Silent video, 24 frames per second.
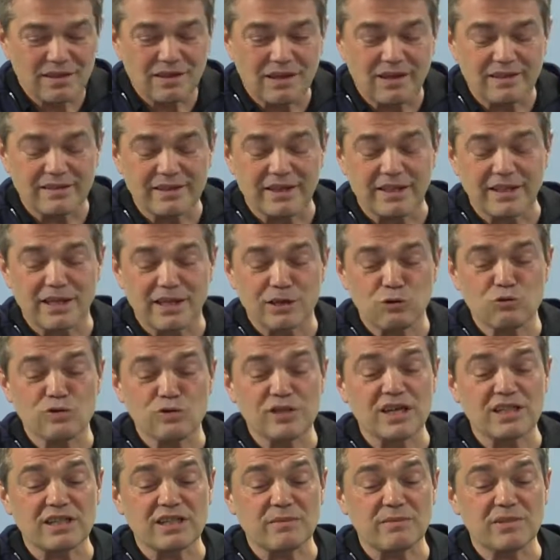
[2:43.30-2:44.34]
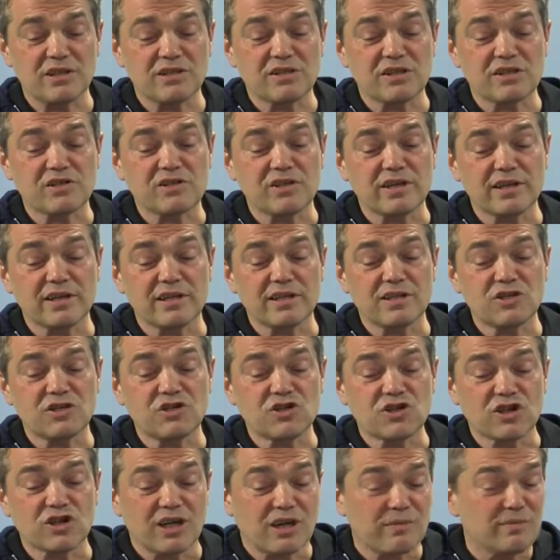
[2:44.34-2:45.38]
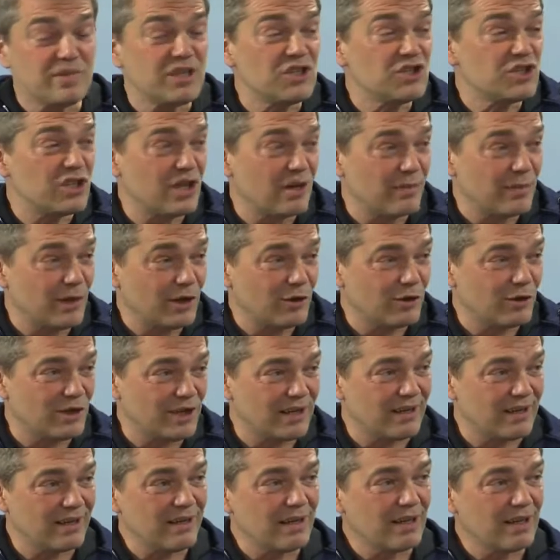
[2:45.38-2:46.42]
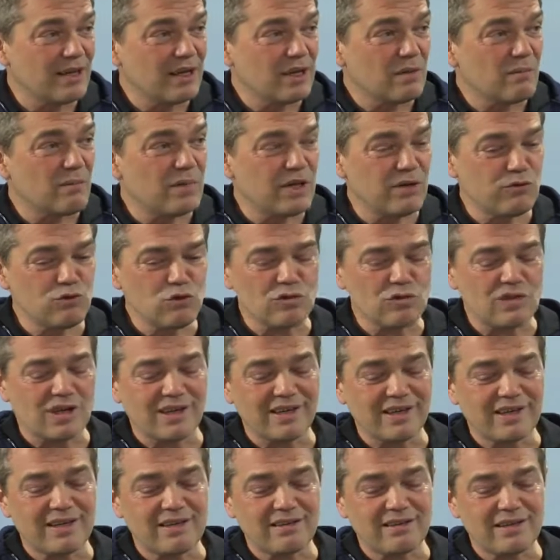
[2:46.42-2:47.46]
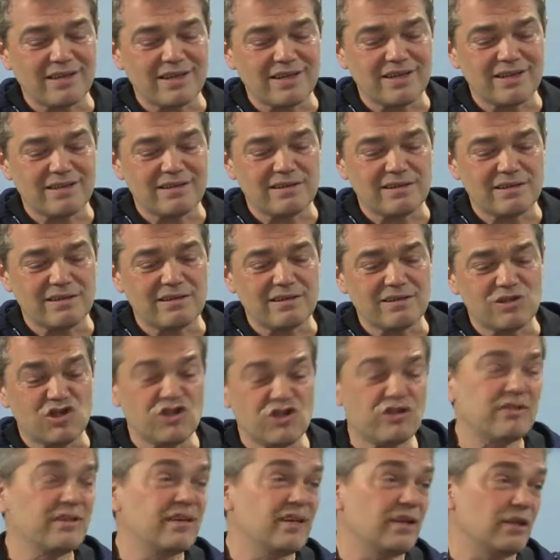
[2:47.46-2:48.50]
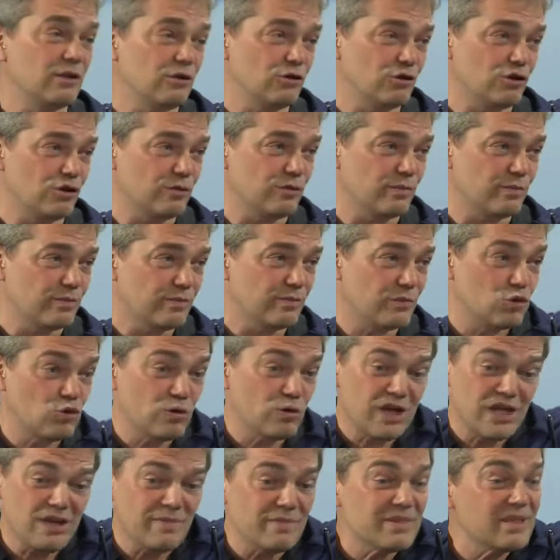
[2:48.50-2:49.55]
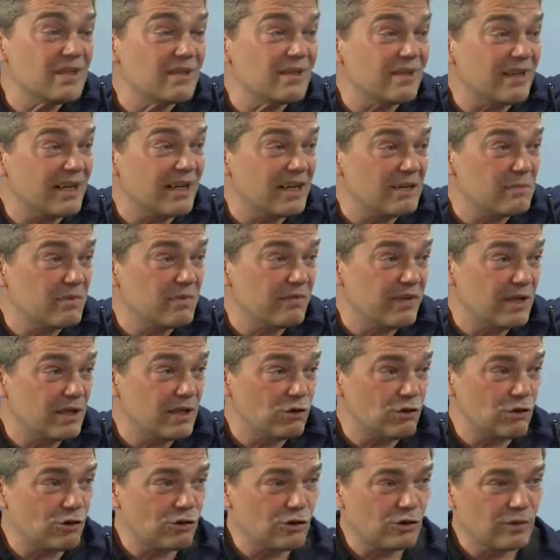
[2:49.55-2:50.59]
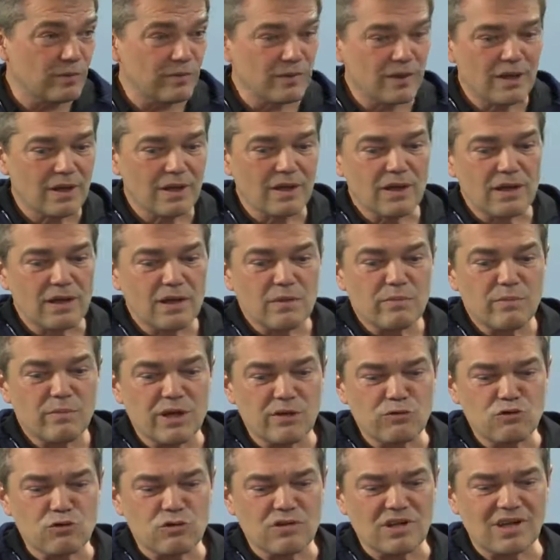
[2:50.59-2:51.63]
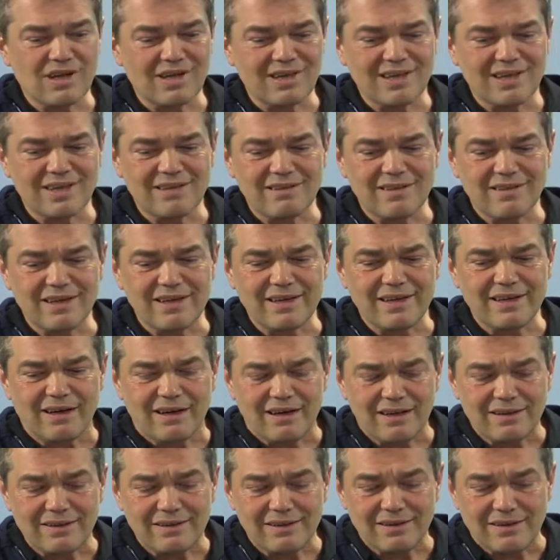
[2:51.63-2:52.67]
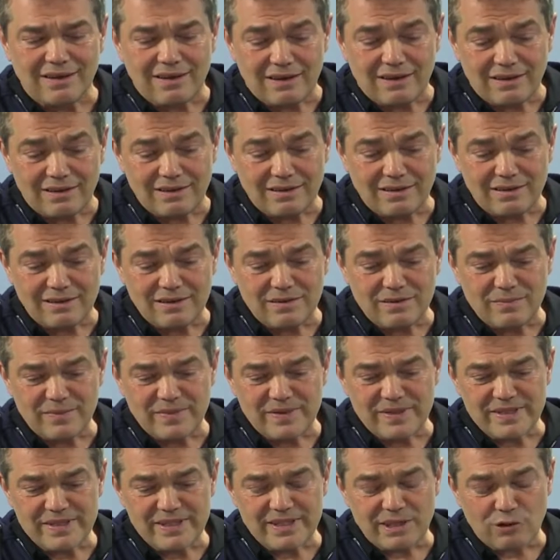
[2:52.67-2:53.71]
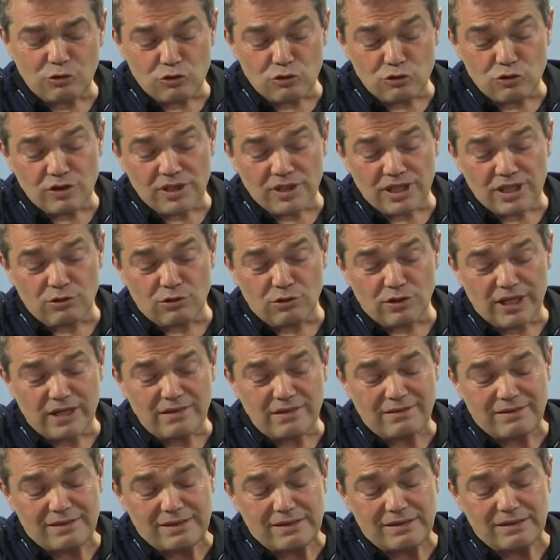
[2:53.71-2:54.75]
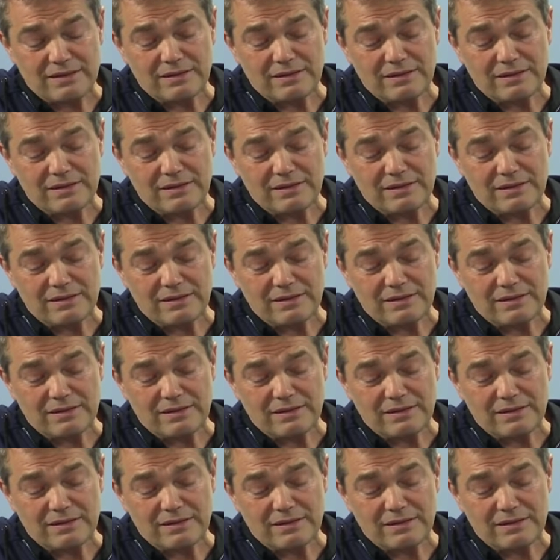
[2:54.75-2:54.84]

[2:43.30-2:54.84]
hataları düzeltebilecek şekilde çıkamayacağıma göre mevcut anketleri e, ciddiye alıyorum. Çünkü elimizde daha iyi bir veri yok. Mevcut anketleri aldığımızda gözüken oran e,